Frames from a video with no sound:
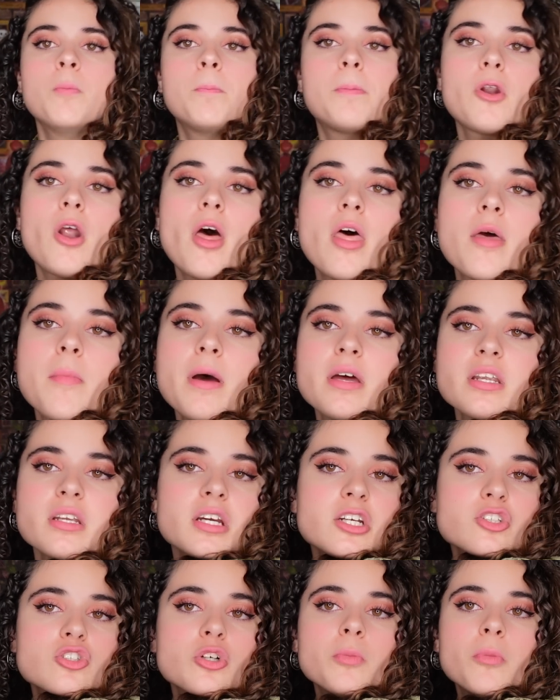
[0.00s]
Pero además es
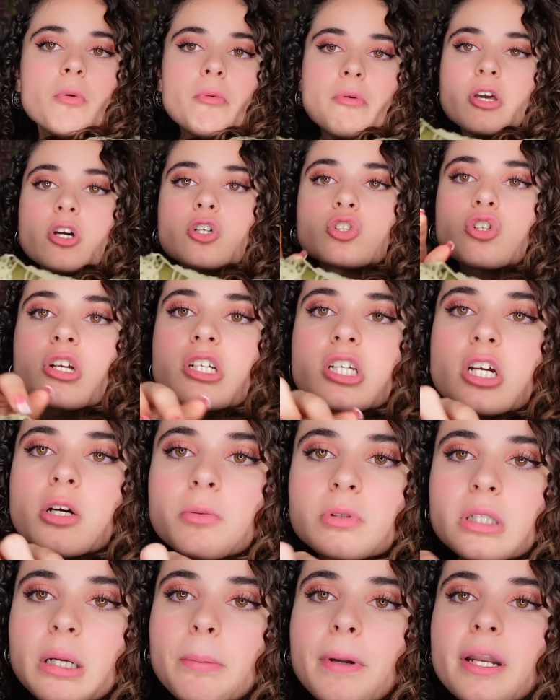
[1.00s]
que son muy bonitos, son así
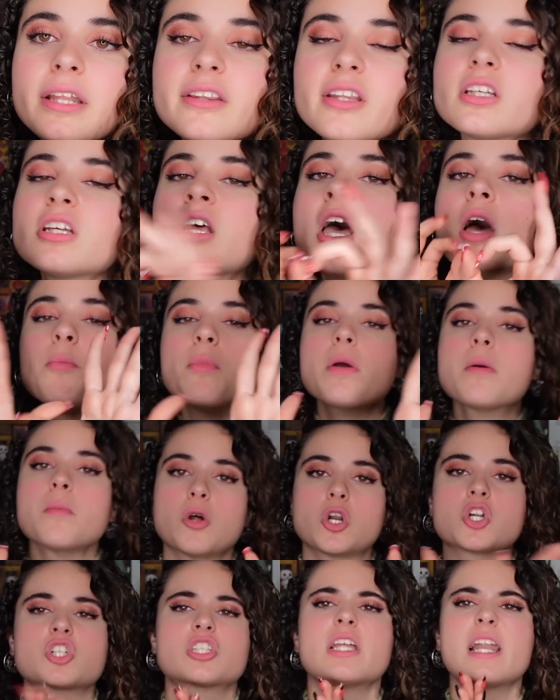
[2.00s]
como transparentes, muy
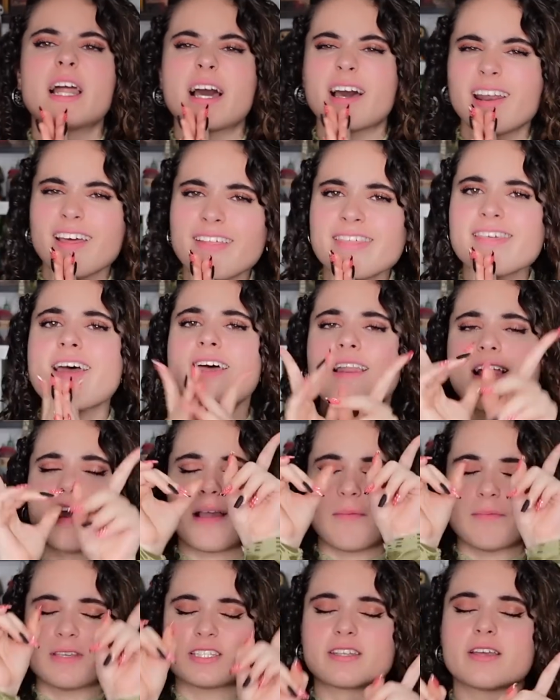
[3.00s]
monos. Y la gracia de la
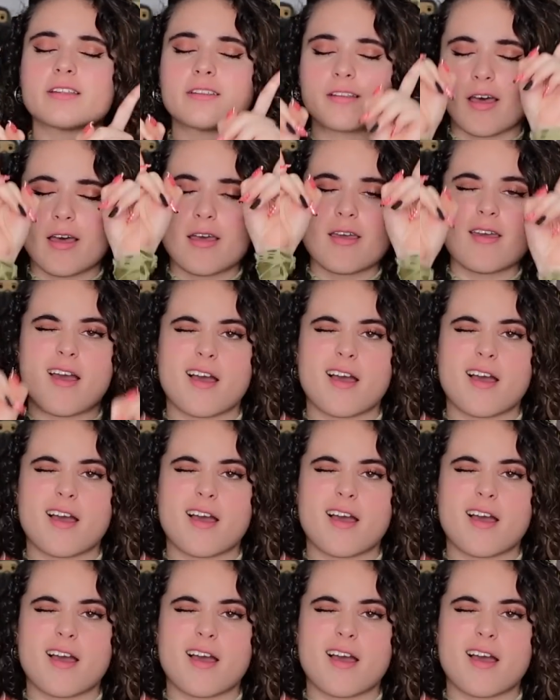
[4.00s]
camiseta es